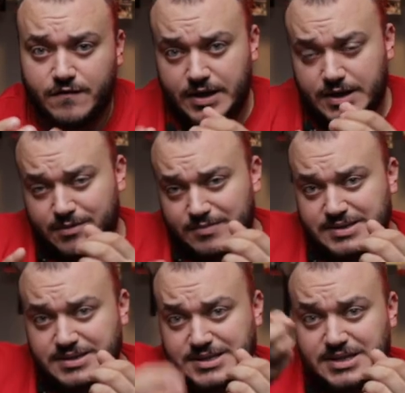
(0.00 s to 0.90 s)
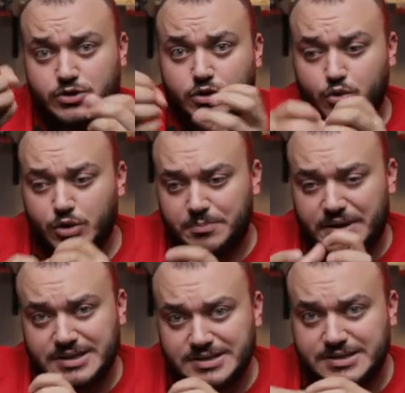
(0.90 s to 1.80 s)
فلما تزيده هو
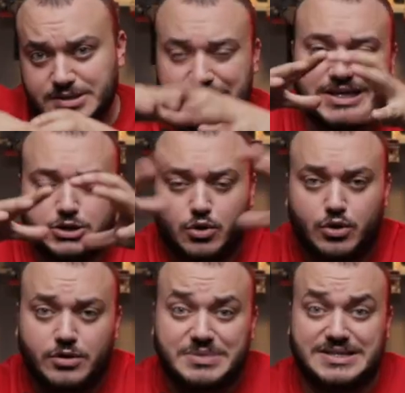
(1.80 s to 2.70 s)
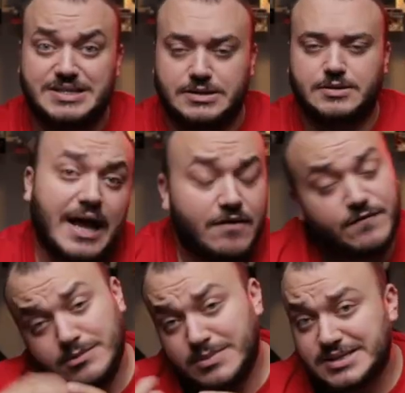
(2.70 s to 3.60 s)
البرايتنس ككل بيزيد هلا
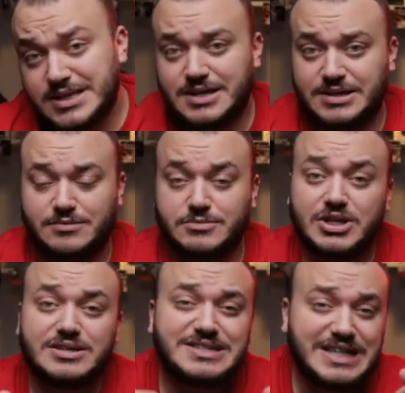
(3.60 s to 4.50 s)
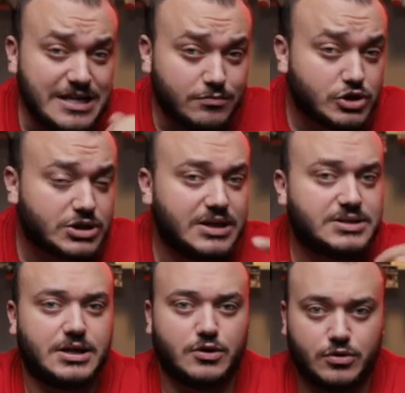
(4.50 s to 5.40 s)
في مصانع مشان تحل مشكله
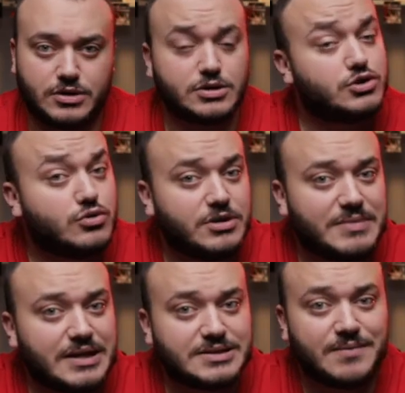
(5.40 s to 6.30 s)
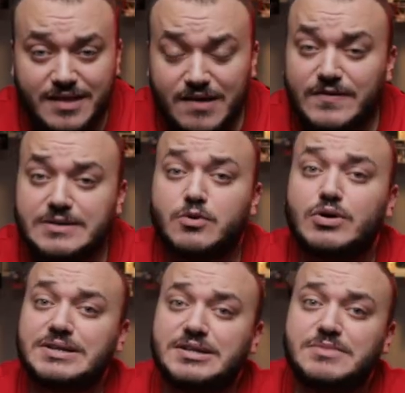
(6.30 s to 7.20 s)
اللون شو عملت ضافت
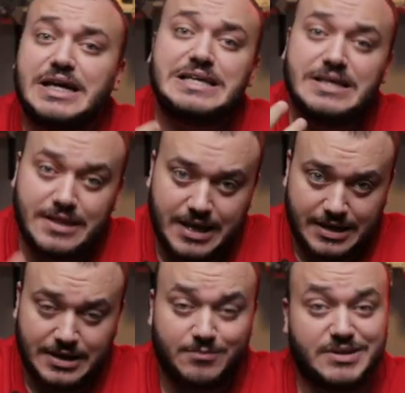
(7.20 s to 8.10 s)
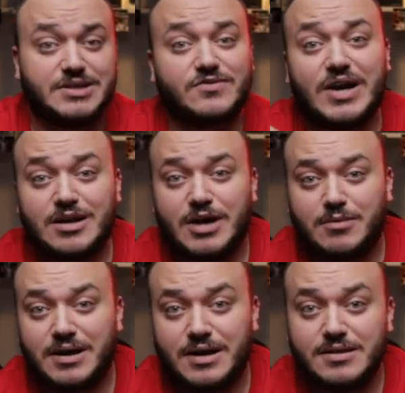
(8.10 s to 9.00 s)
مواد كيميائيه ثانيه لما تتفاعل مع
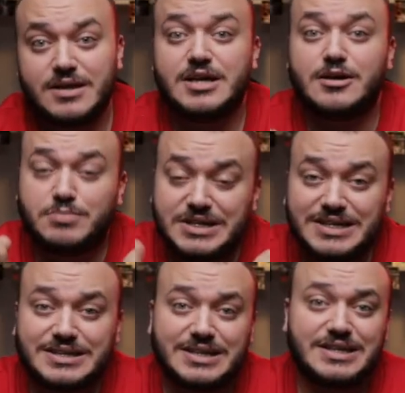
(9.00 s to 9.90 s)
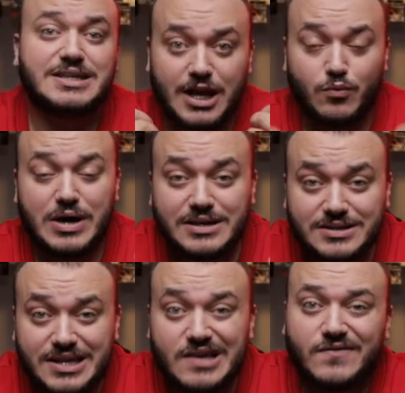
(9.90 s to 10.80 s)
بعض بتعطي الوان
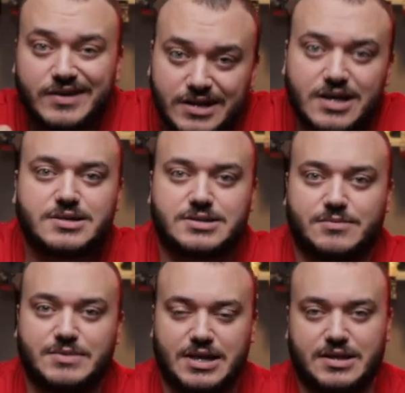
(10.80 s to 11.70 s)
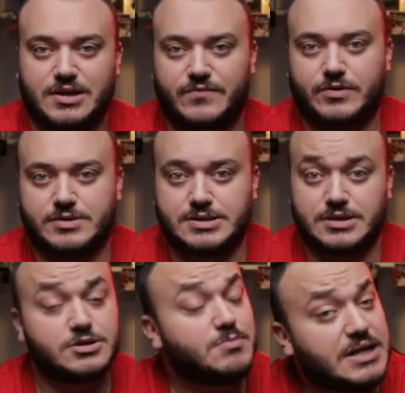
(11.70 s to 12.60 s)
الطيف الناقصه من هذا
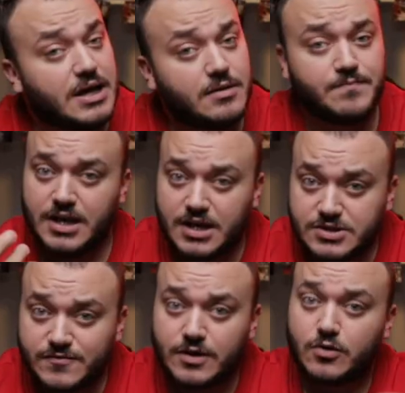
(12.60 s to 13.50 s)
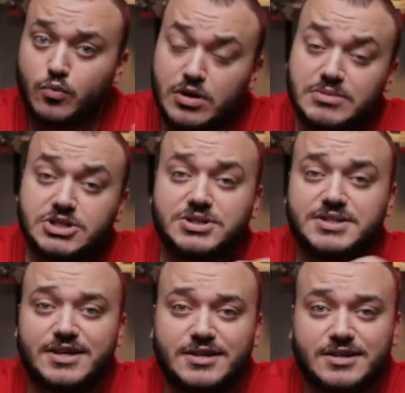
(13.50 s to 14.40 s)
الفلورسنت منها الاصفر
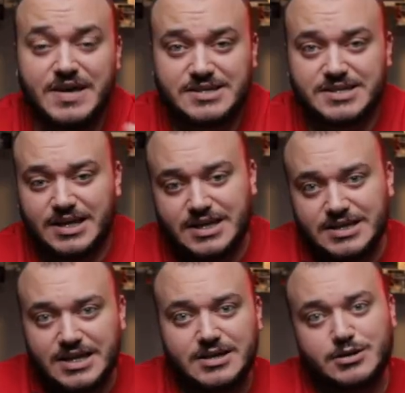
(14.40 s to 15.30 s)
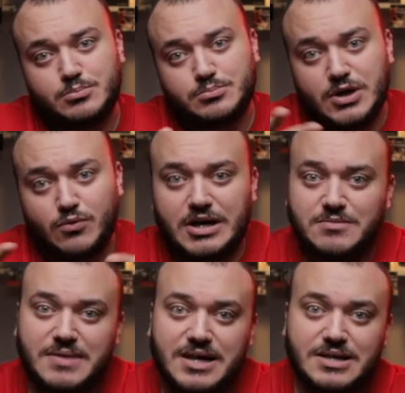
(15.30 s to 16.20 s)
والماجنتا فهيك صار عندنا نوعا
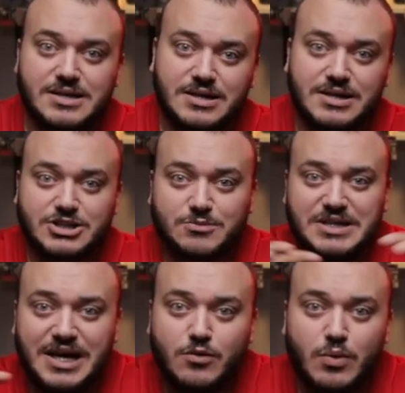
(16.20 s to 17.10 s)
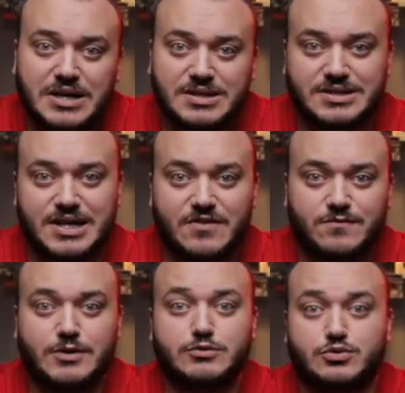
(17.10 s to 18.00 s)
ما جميع ألوان
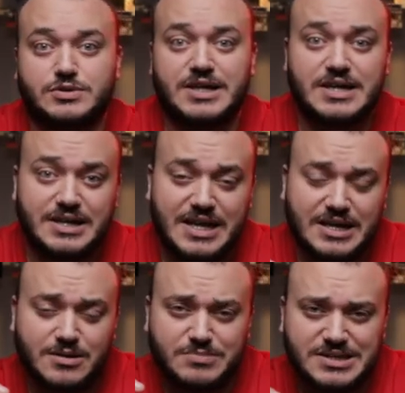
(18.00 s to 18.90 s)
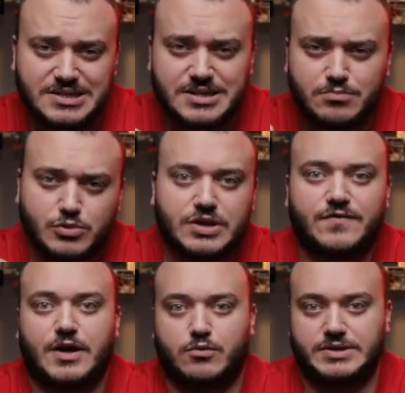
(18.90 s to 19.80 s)
الطيف موجودة لكن بنسب
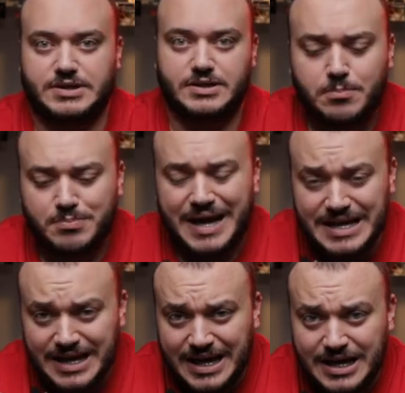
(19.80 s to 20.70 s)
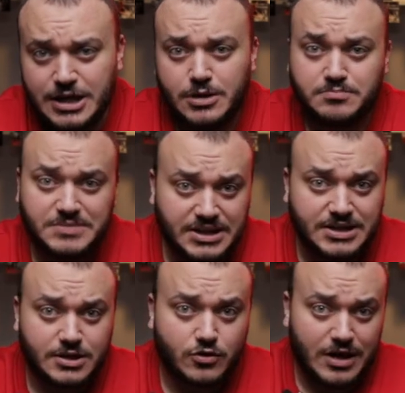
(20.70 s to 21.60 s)
متفاوتة بهاي الحالة
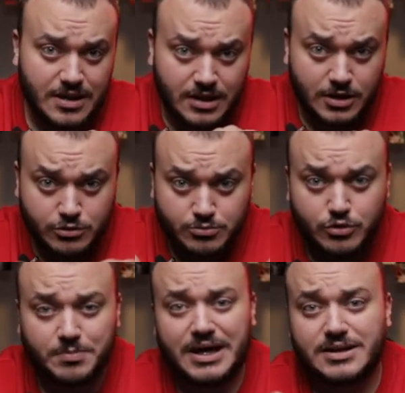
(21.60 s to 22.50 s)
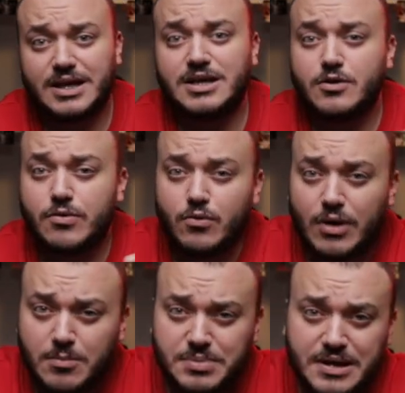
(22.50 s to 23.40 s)
بنحكي انه هذا الأنبوب أعطاني ضوء
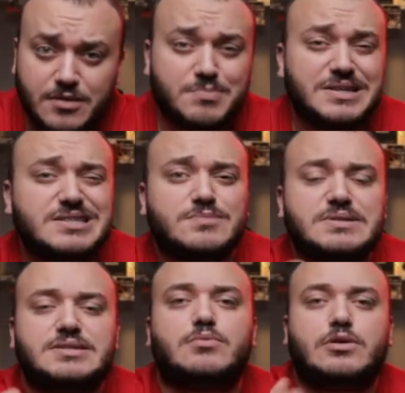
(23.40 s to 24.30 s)
أبيض بنسبة